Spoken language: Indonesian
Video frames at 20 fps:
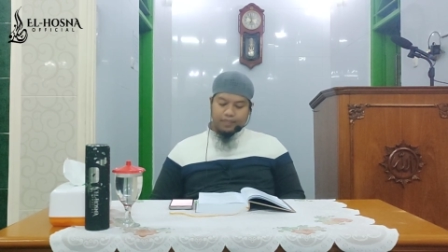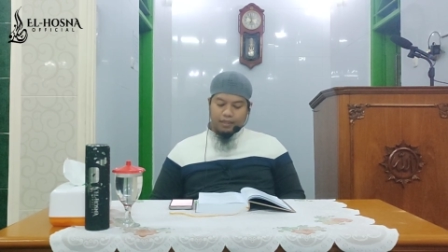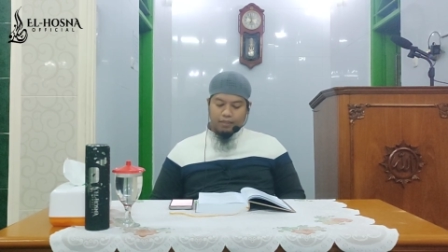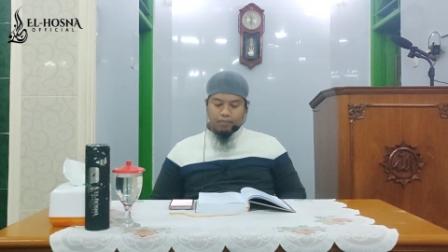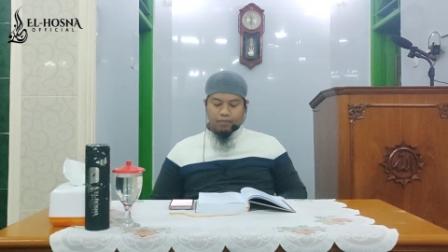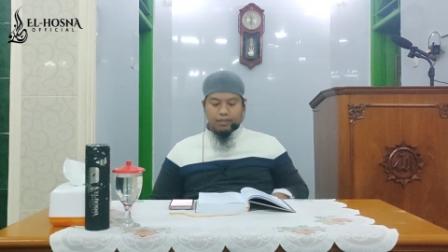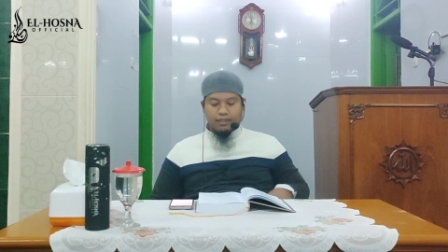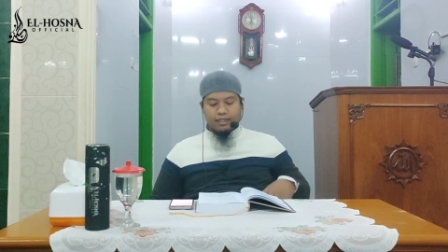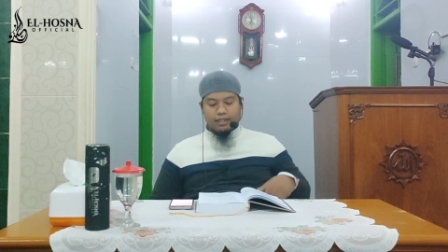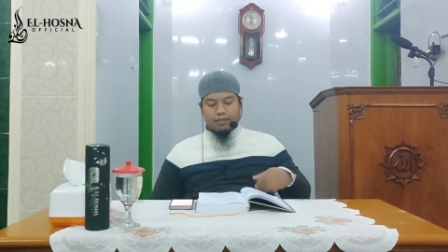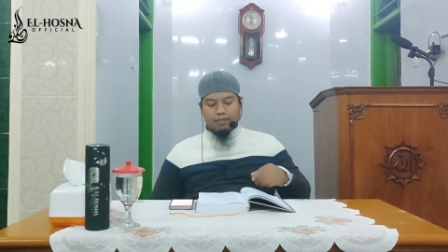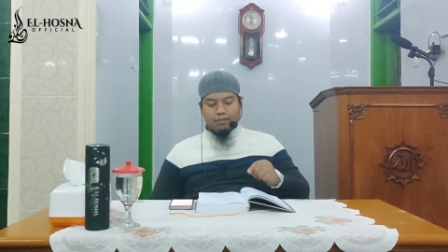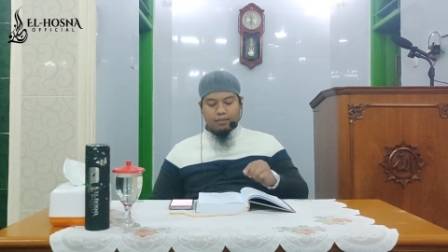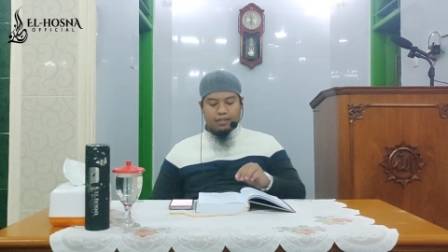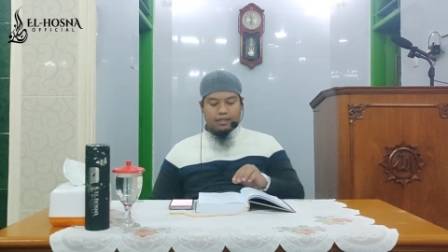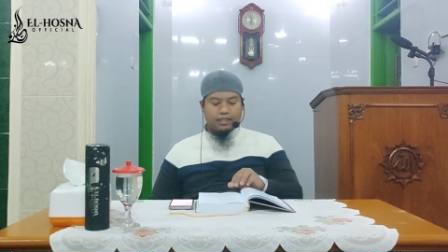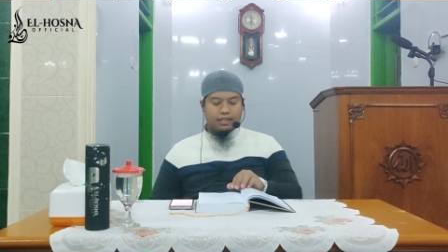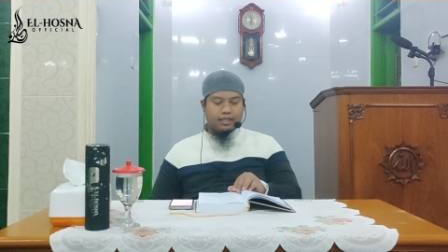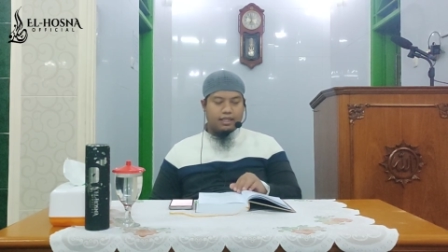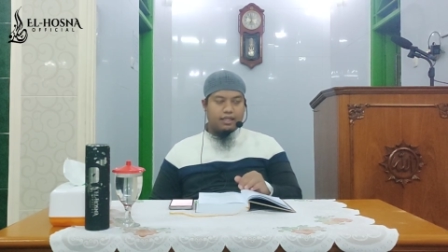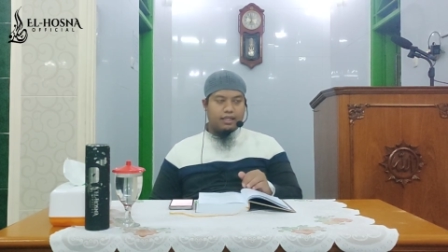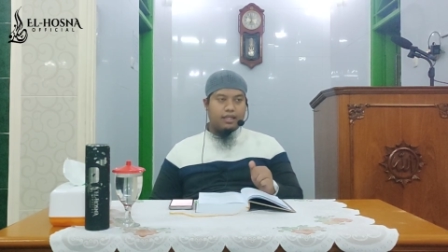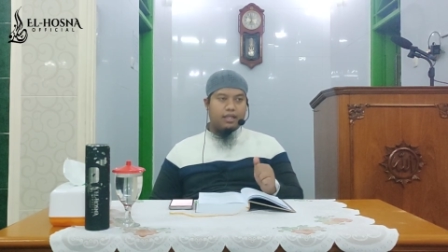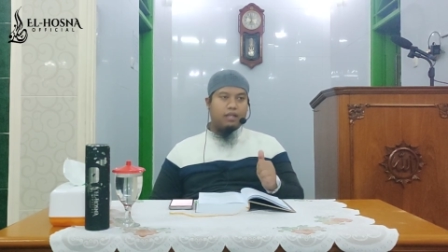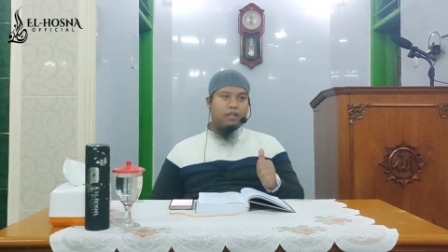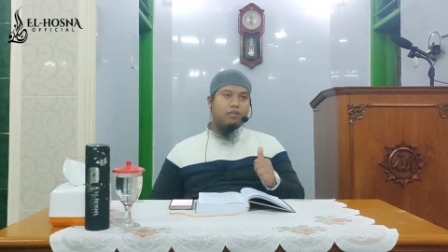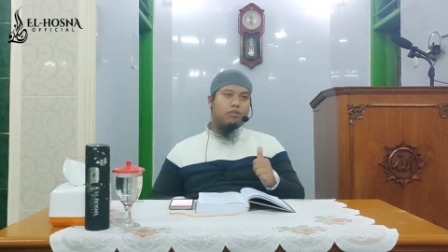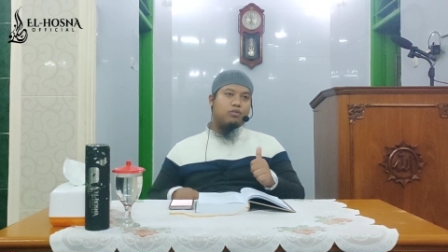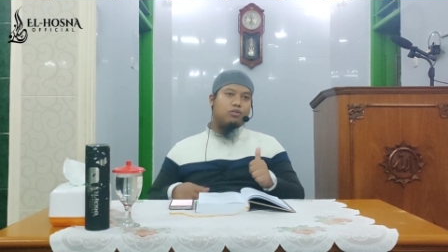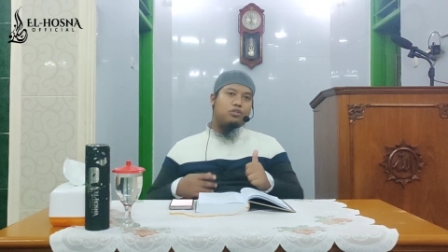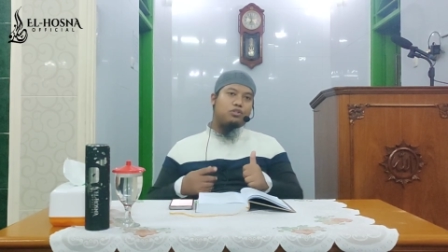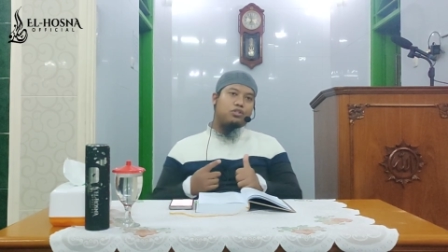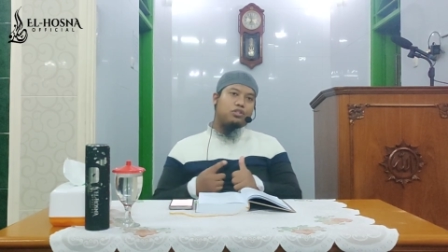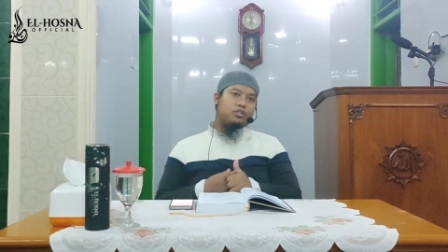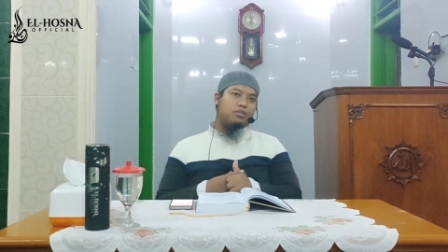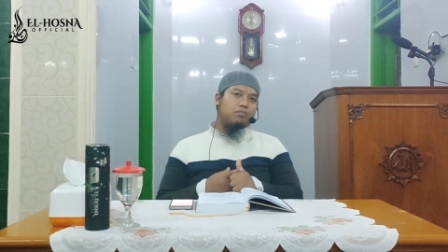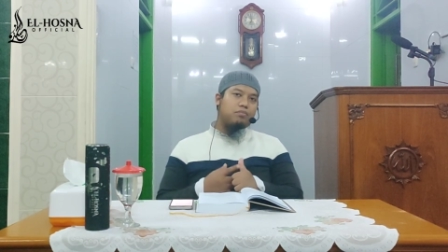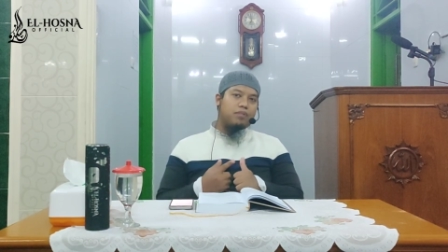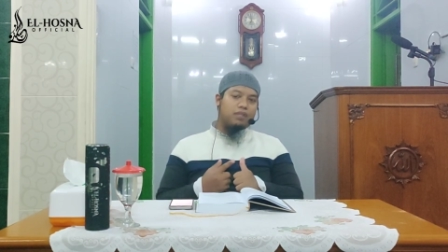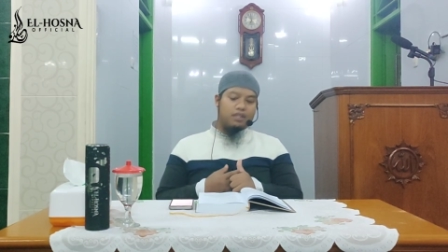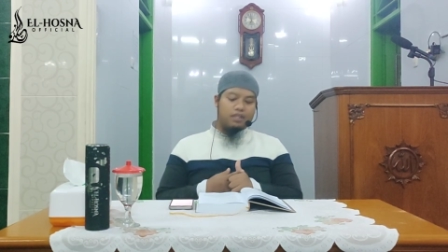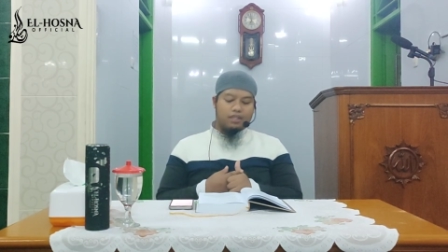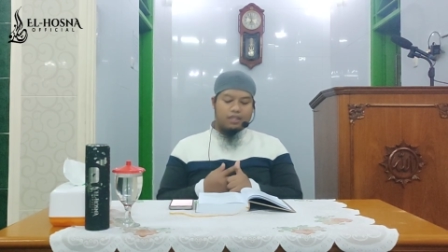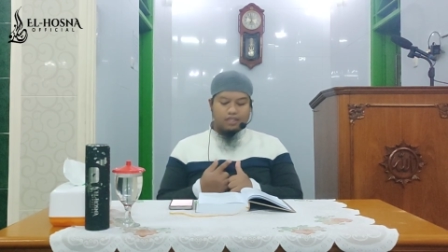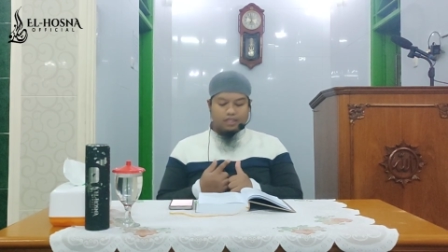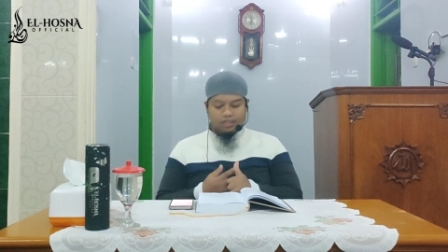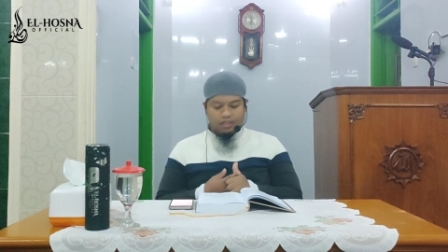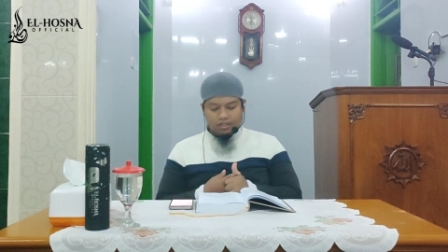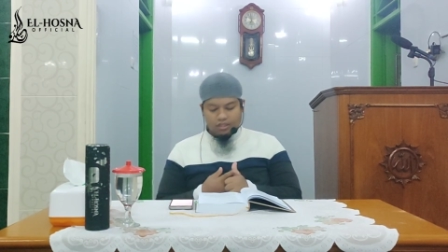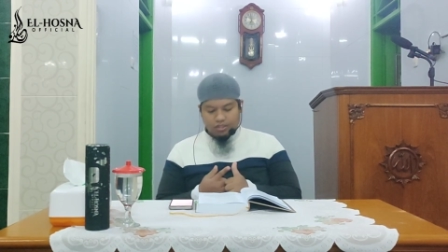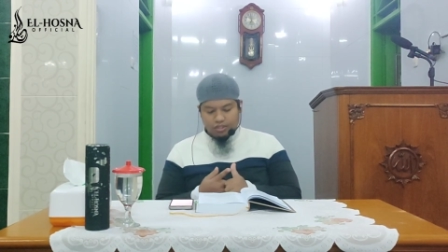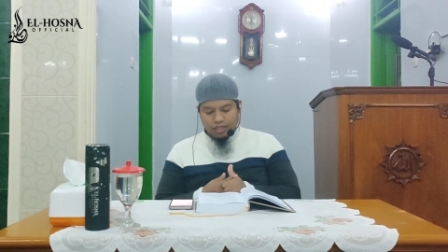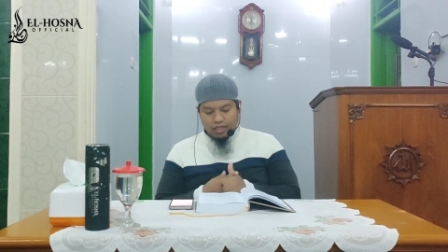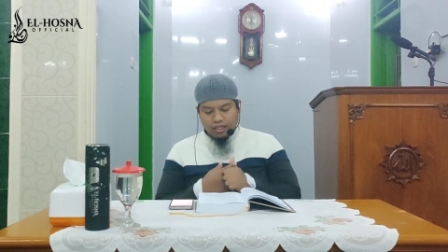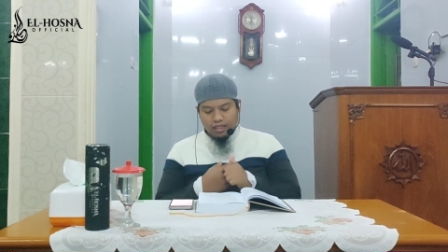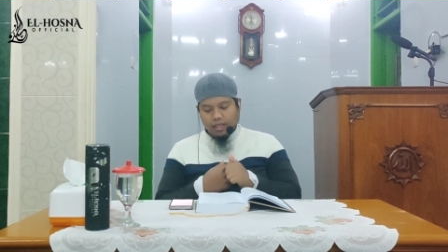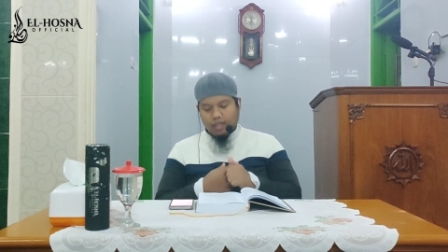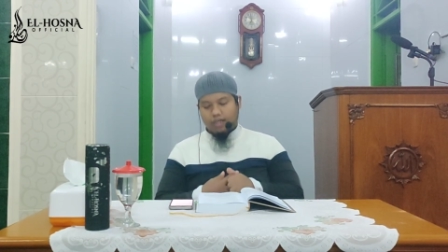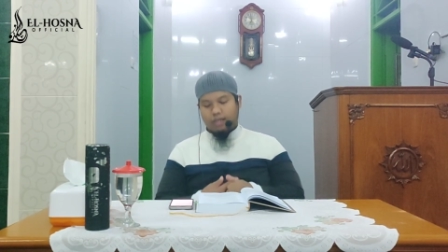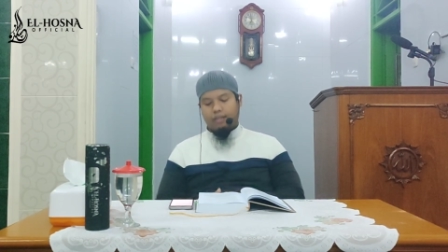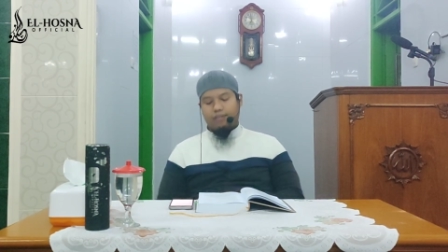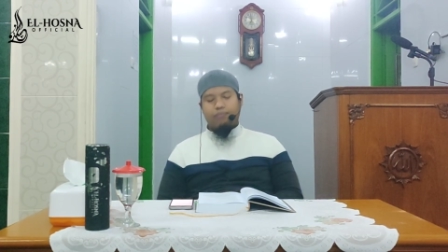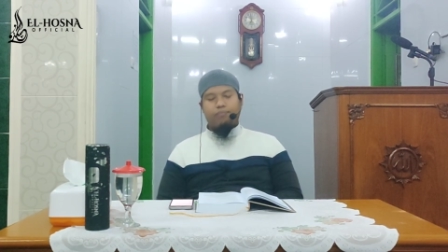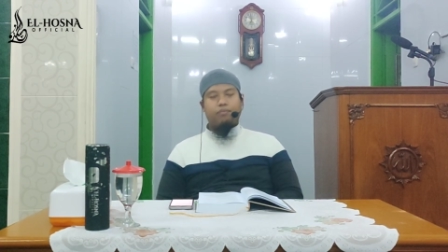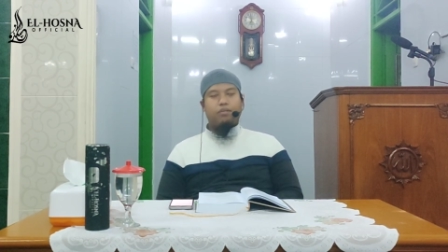Yang pertama adalah la tusyrik billahi syai'a